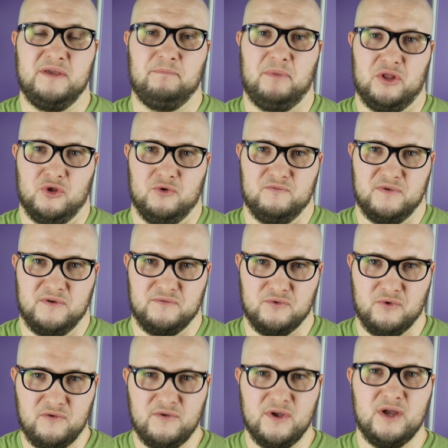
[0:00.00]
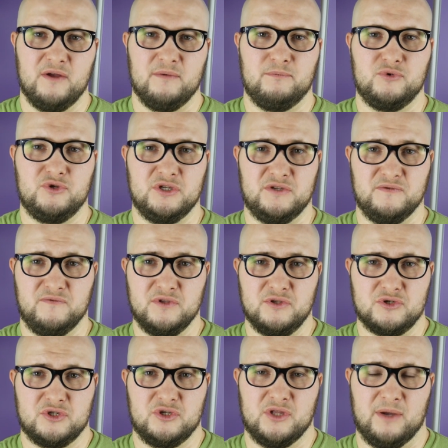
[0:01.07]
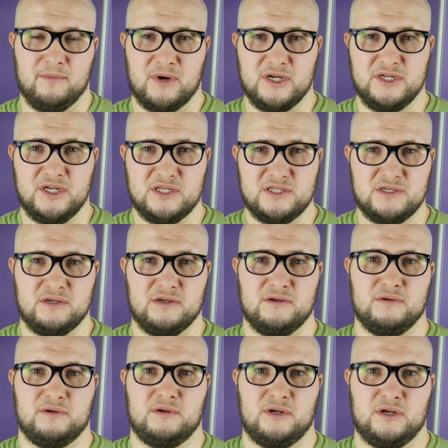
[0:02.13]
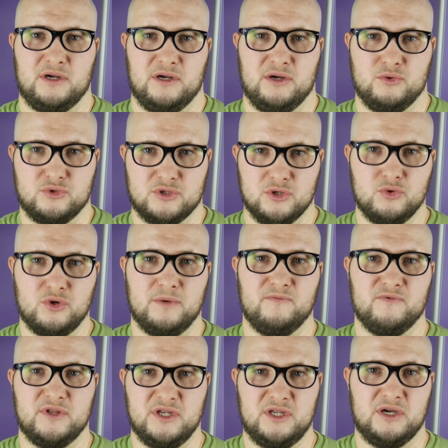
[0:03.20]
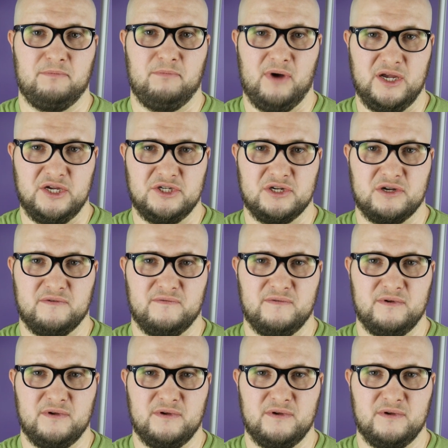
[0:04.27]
и потом вы вновь будете вынуждены обращаться к услугам вот этих пайщиков.